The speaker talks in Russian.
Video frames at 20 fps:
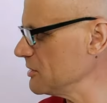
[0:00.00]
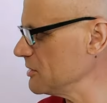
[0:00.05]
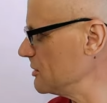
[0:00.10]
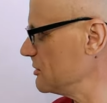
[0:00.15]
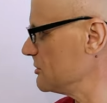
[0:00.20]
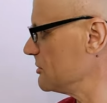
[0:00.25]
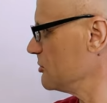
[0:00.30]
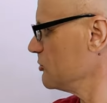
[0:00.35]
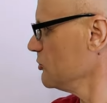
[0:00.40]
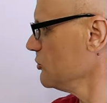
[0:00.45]

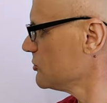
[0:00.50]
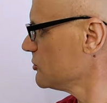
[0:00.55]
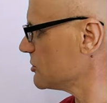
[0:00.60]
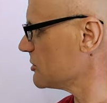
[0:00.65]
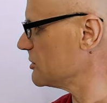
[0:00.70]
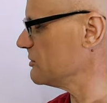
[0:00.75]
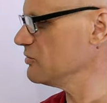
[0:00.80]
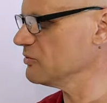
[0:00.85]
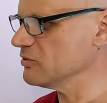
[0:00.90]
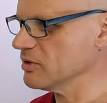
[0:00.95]
этот
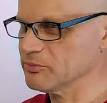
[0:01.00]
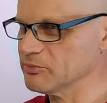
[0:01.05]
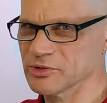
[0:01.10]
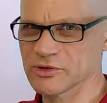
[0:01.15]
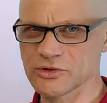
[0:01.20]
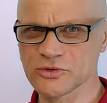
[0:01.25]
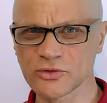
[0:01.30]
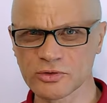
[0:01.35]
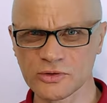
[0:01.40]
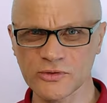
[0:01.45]
мусор, и вам
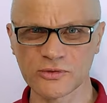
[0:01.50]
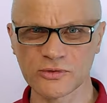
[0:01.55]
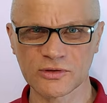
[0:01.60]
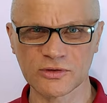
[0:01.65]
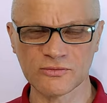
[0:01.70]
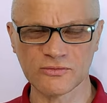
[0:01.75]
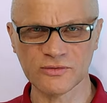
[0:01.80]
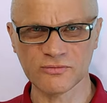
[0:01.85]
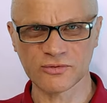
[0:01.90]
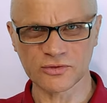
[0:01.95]

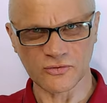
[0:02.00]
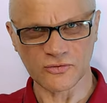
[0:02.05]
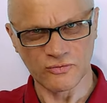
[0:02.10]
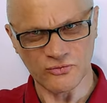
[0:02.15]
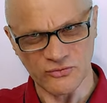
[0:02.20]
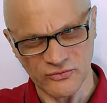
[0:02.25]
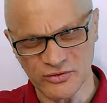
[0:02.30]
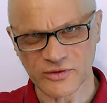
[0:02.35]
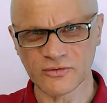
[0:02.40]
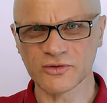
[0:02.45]
подчеркивается, вы вот
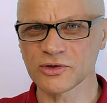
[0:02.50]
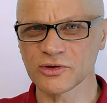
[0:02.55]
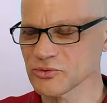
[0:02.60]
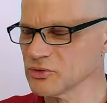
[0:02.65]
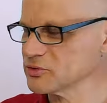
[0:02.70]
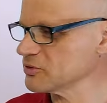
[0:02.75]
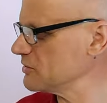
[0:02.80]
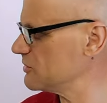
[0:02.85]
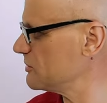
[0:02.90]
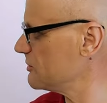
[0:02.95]
вы
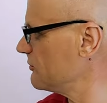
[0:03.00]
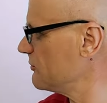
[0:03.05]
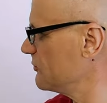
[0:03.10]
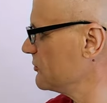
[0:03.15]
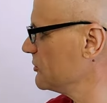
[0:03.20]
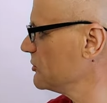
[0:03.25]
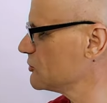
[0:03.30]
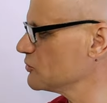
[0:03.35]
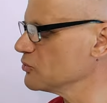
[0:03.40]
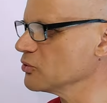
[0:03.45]
находитесь
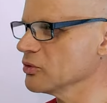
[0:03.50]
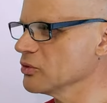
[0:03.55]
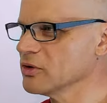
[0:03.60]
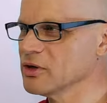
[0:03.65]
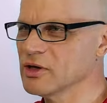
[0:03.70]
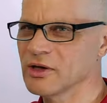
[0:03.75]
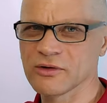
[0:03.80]
внизу,